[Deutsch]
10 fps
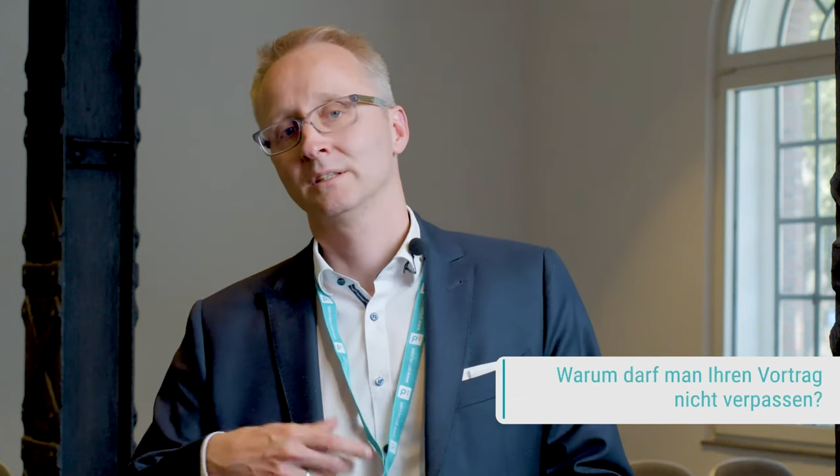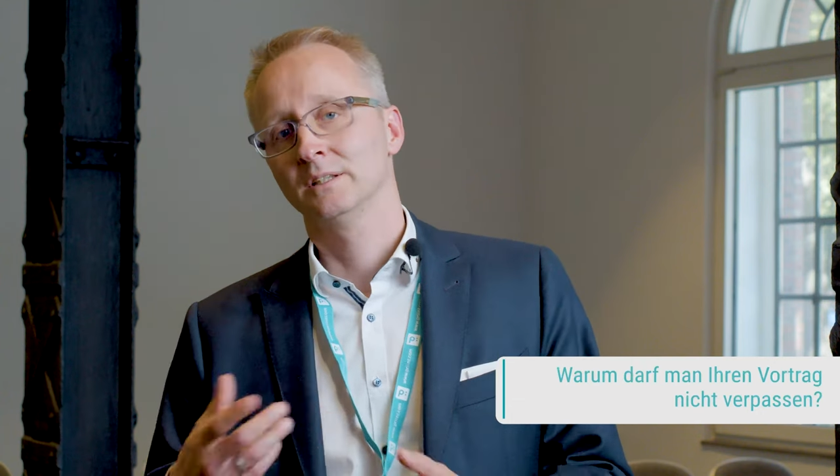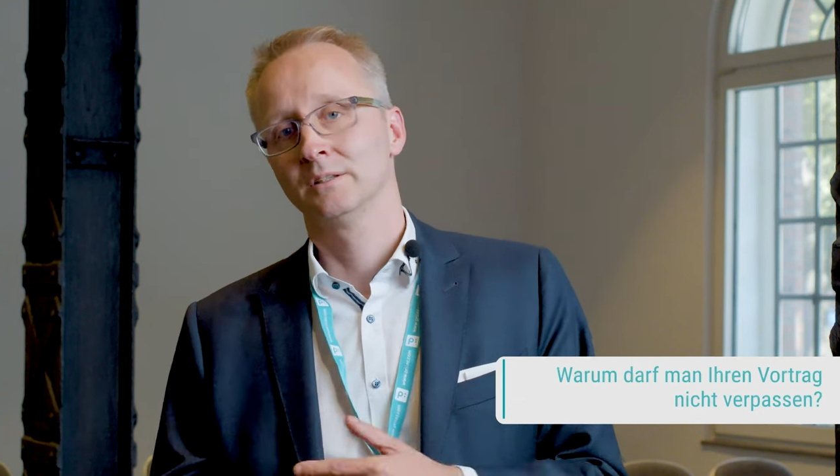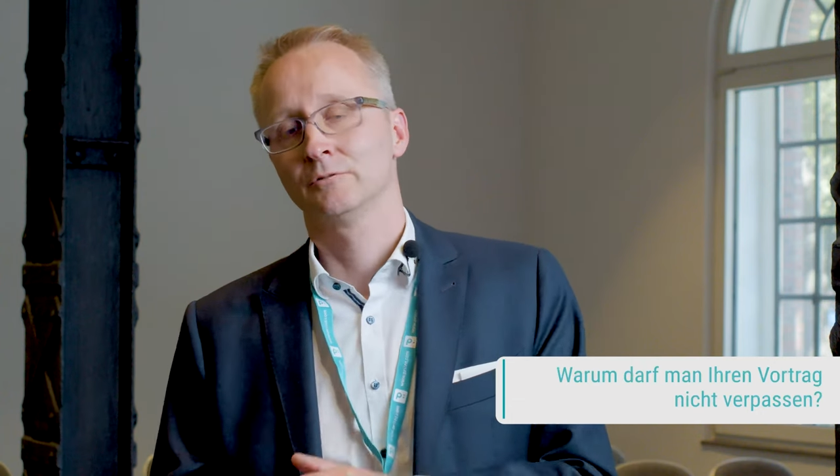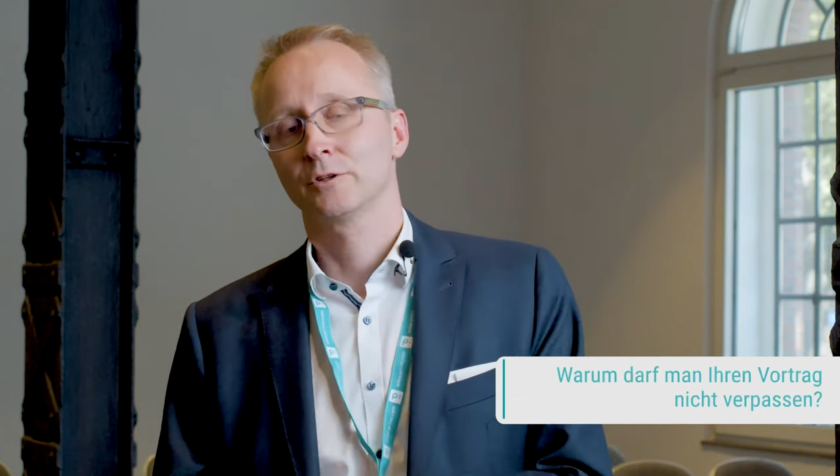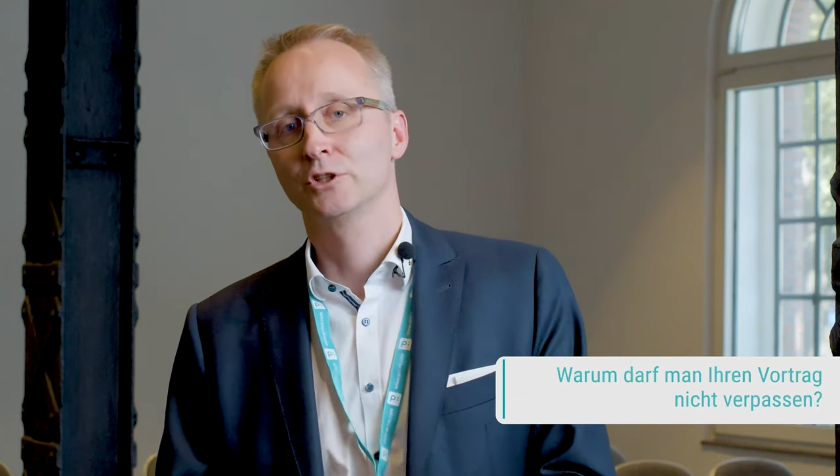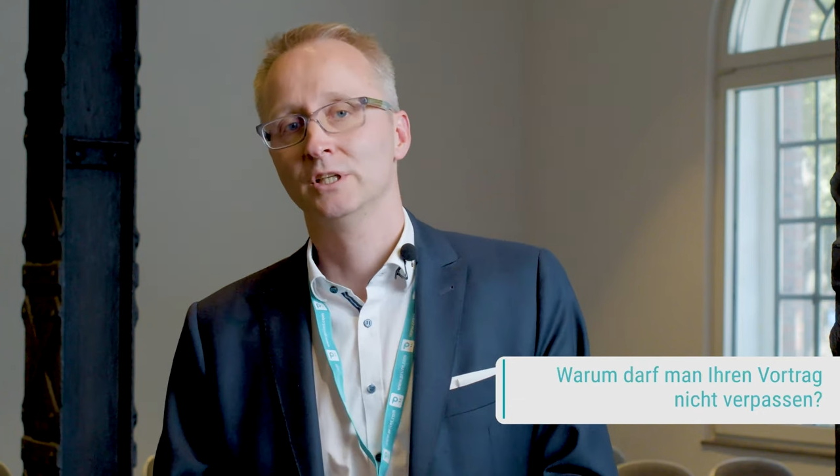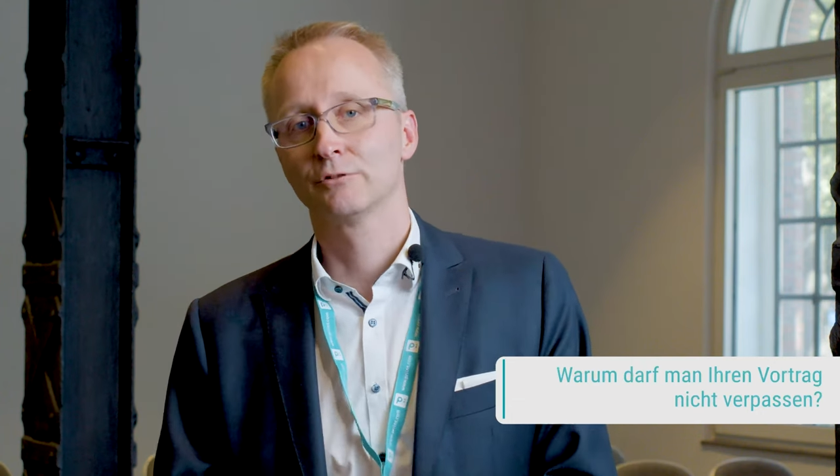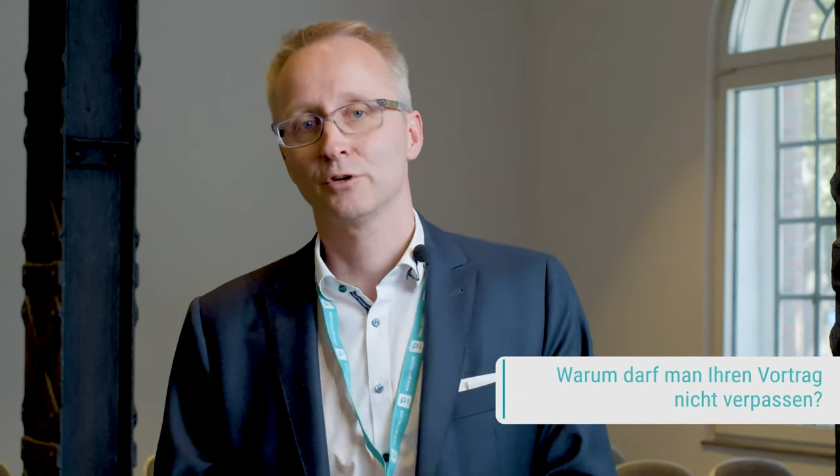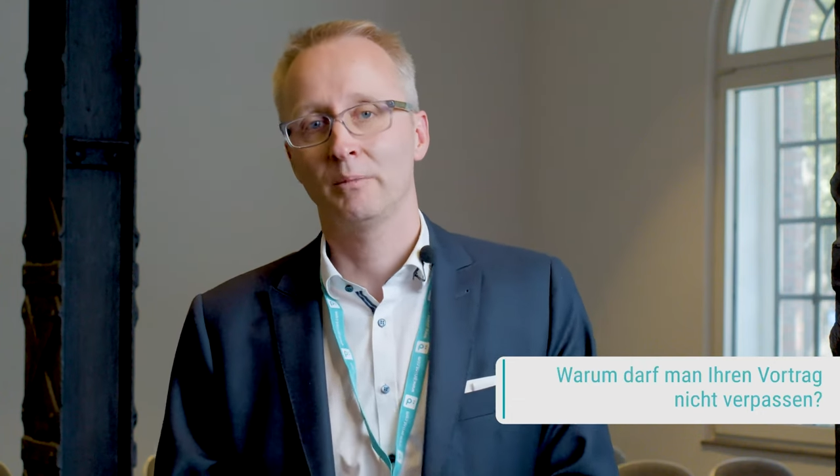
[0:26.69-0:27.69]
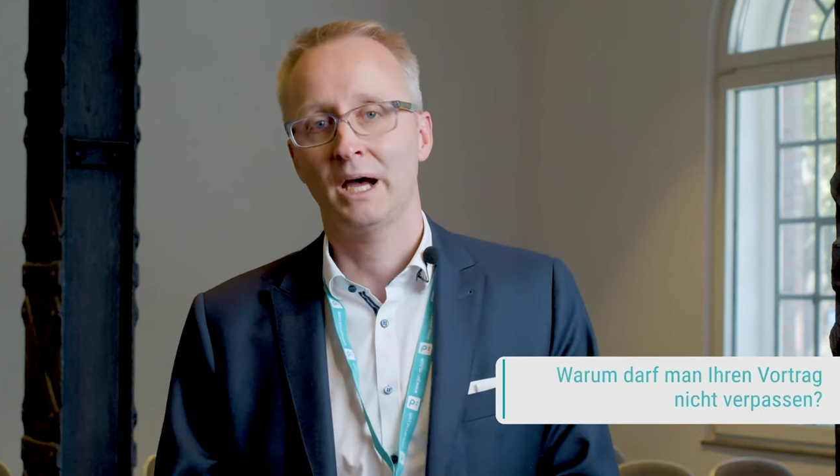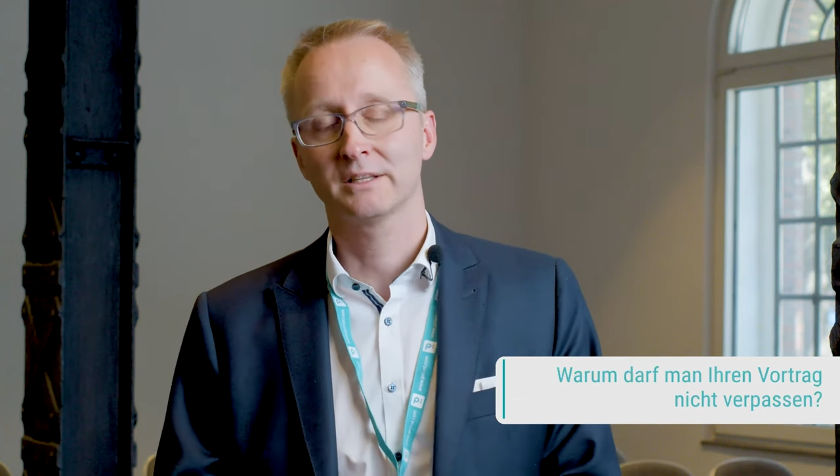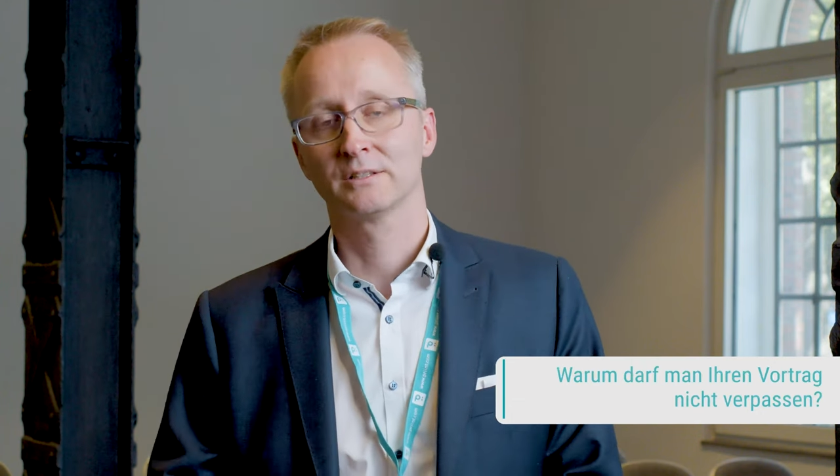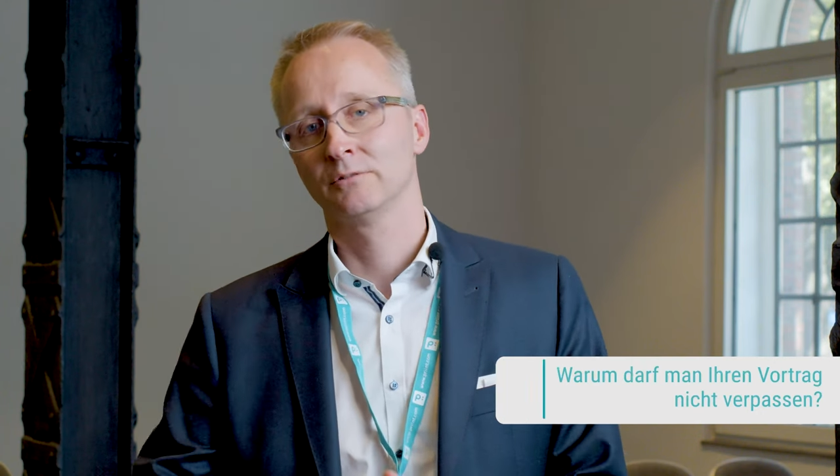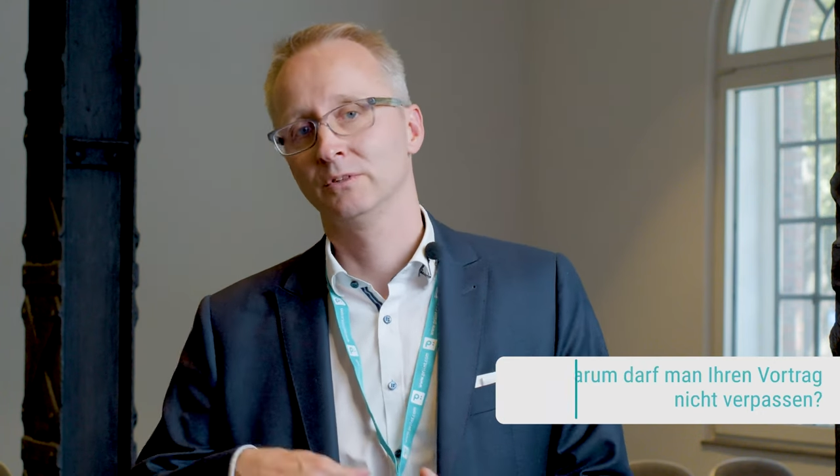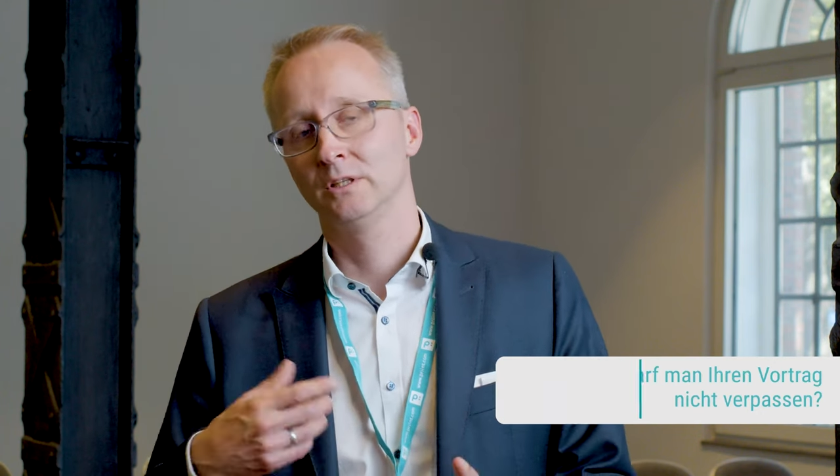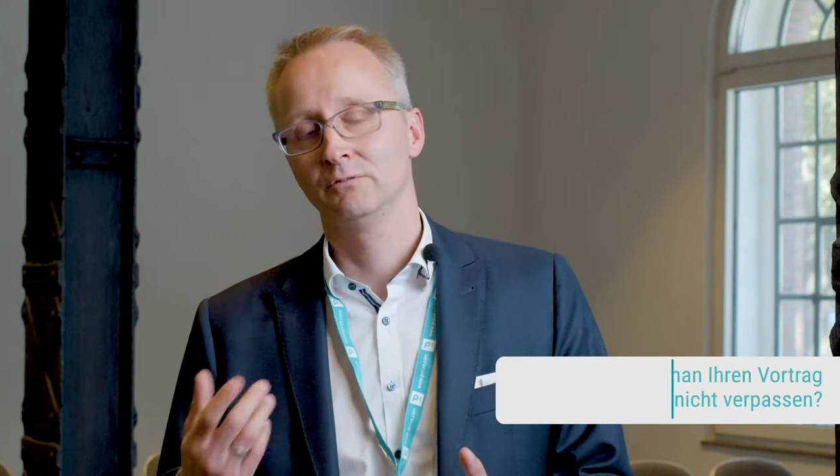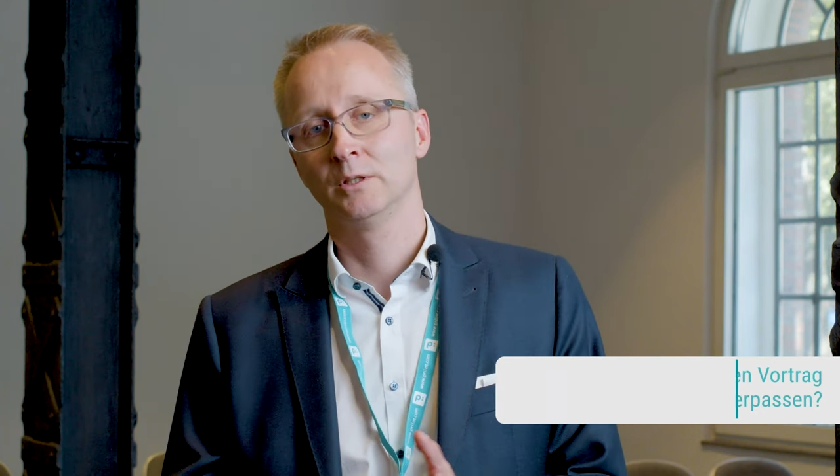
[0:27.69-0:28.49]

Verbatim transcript: in verschiedene Formate wie,